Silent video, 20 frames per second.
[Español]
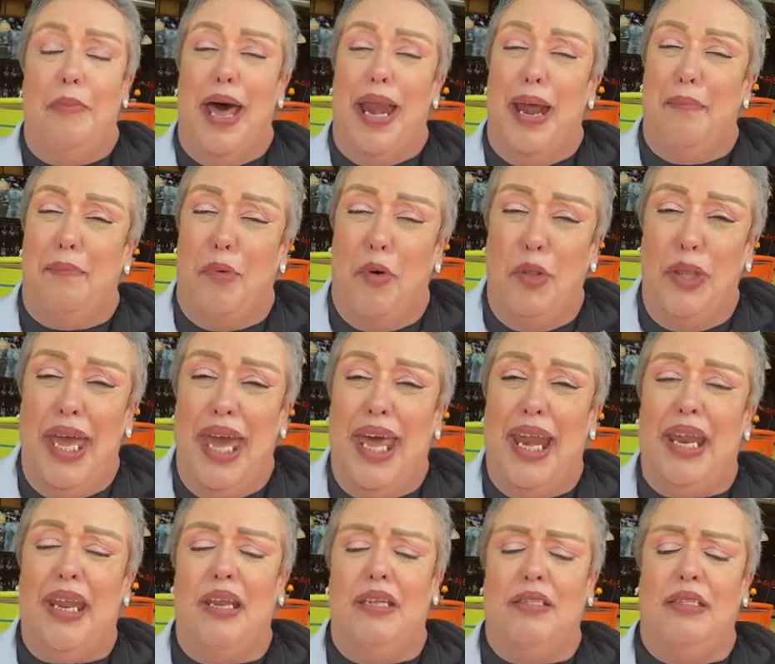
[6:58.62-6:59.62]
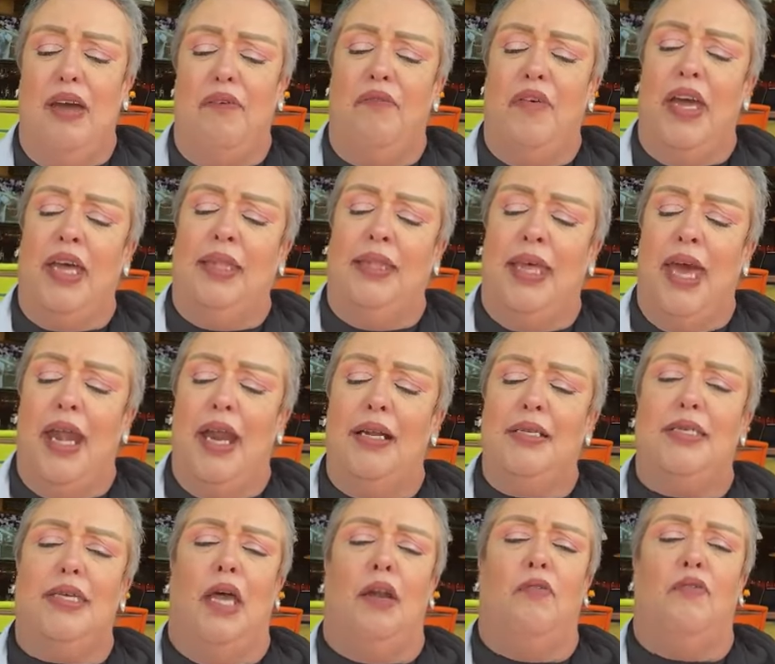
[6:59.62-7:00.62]
para poder defender
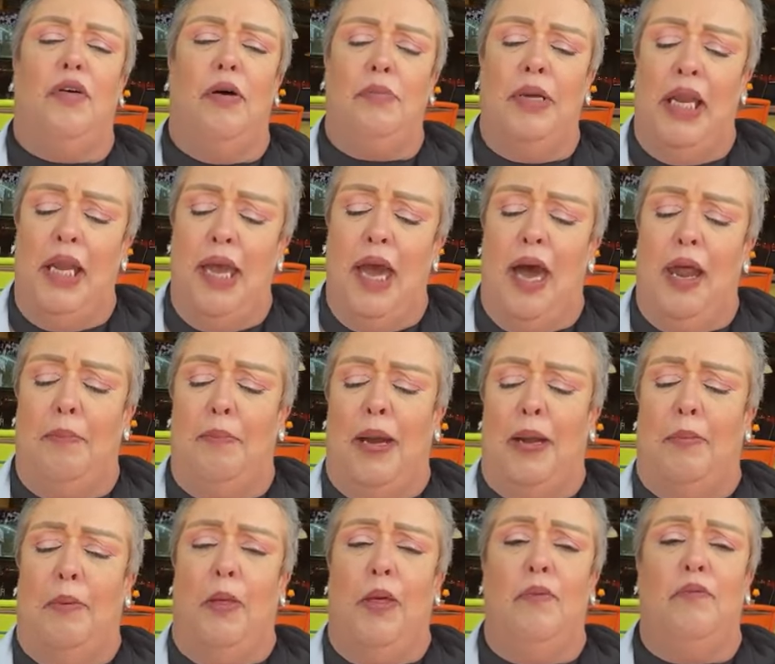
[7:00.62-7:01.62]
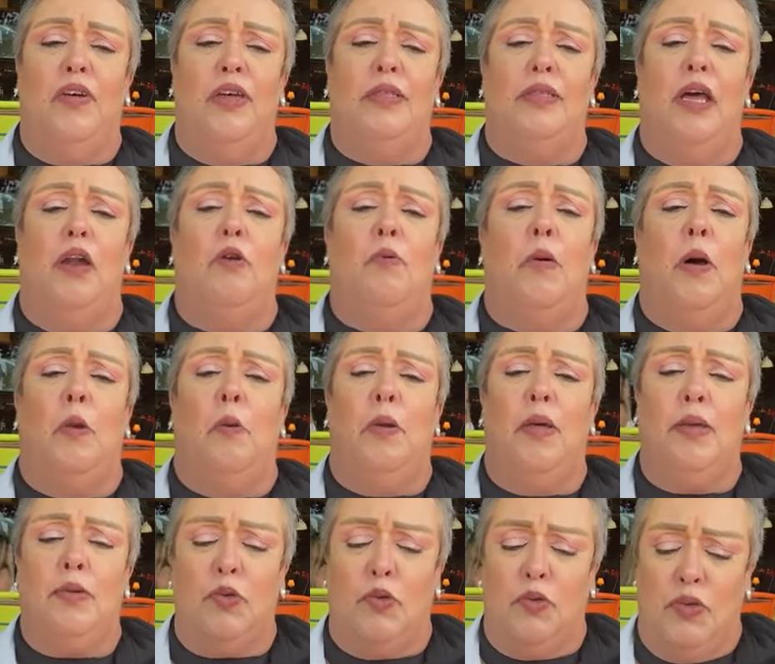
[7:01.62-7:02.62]
el seno familiar, para poder defender los
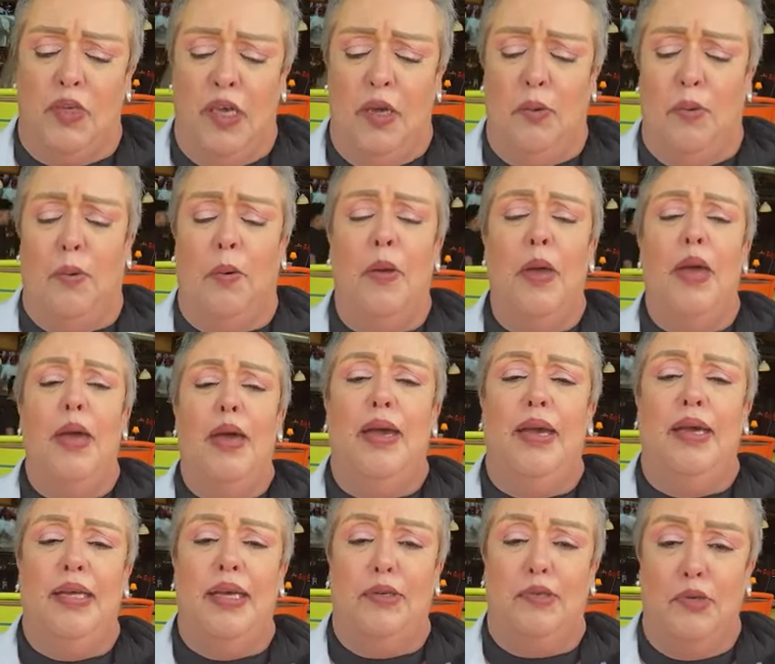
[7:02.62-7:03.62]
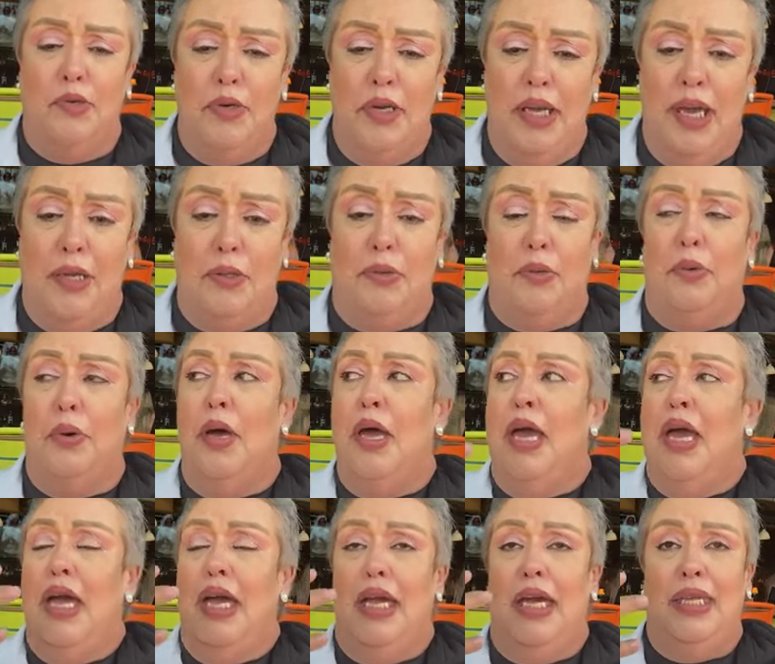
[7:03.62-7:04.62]
valores de sus hijos y de sus nietos.
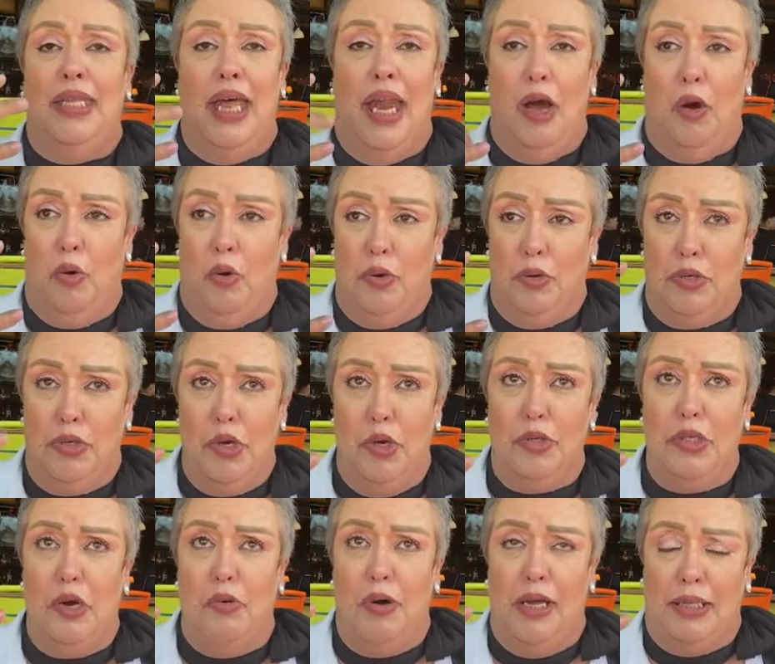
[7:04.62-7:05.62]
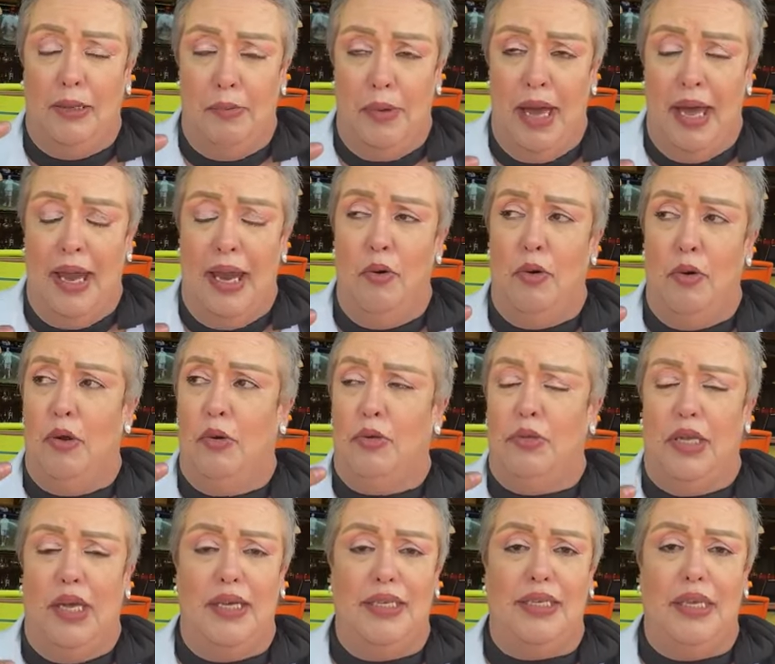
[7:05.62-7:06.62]
Y de la corrupción de Guatemala, yo creo que
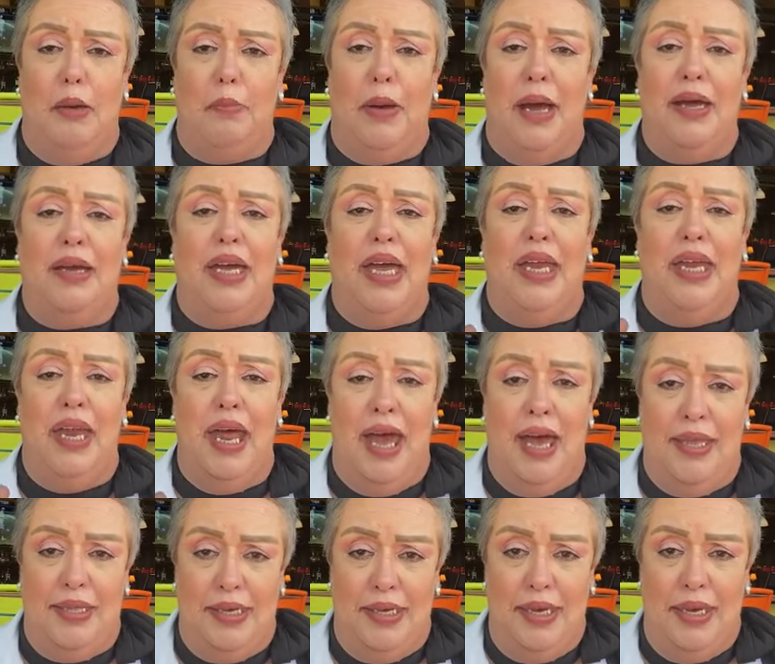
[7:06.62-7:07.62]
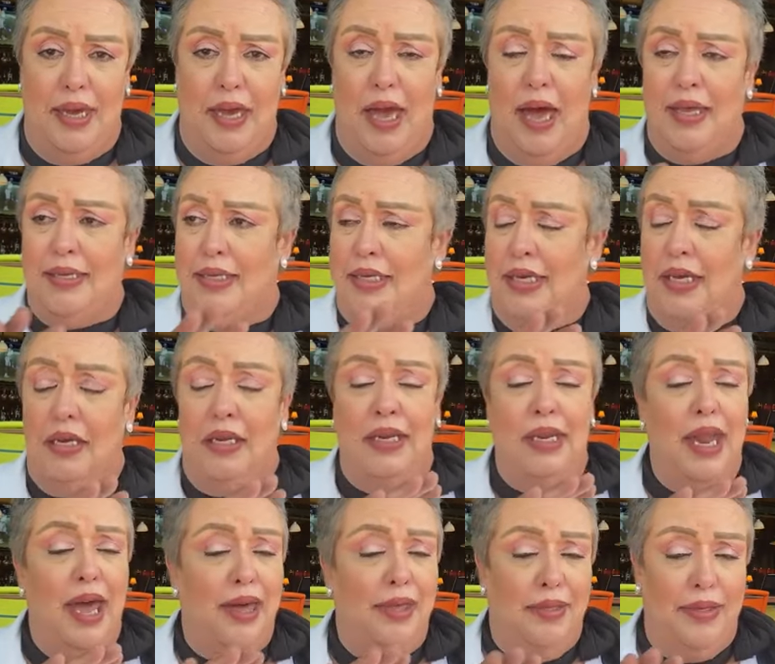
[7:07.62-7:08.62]
ustedes sepan que nadie, así,
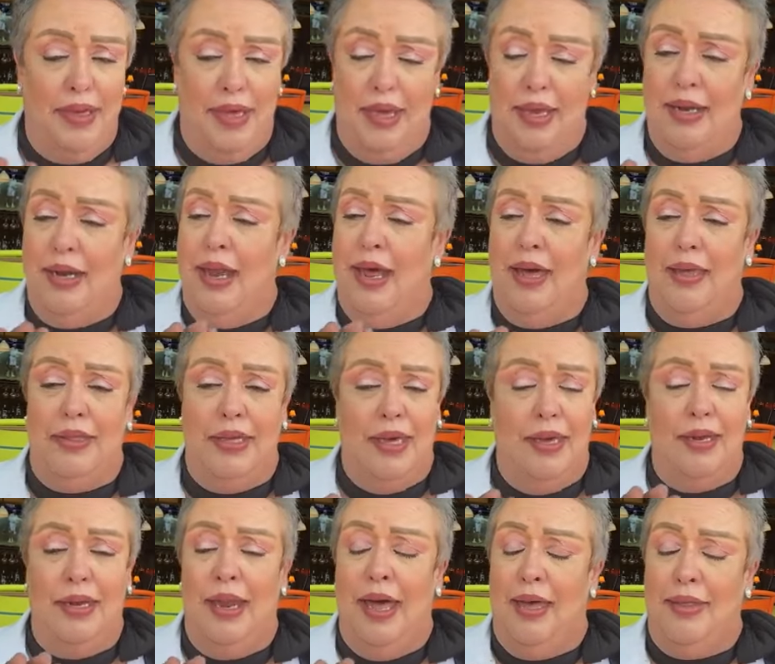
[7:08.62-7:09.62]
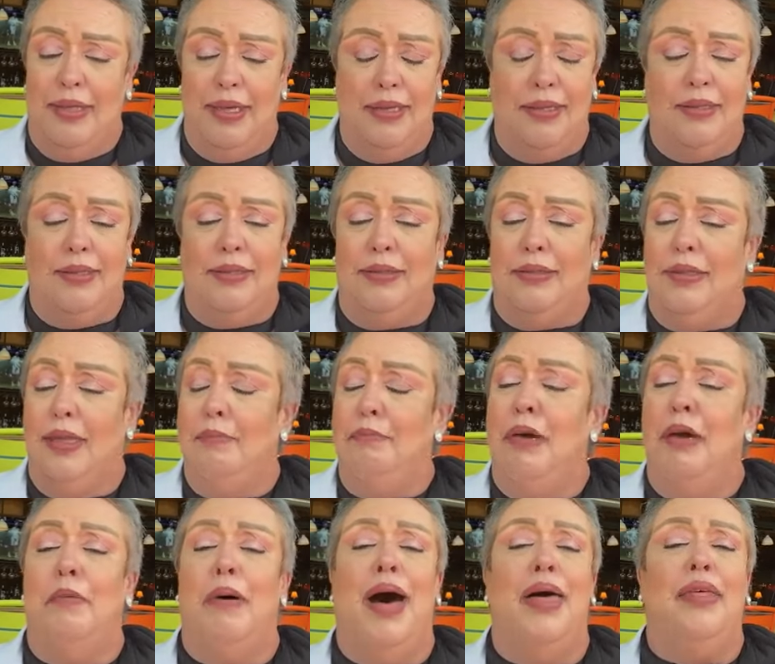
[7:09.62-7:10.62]
nadie, nadie, nadie
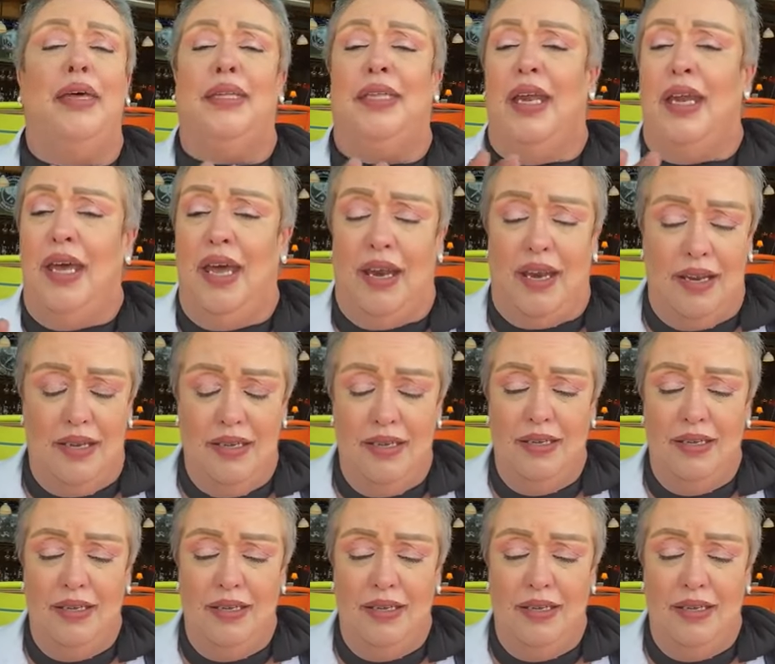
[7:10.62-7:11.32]
me va a detener.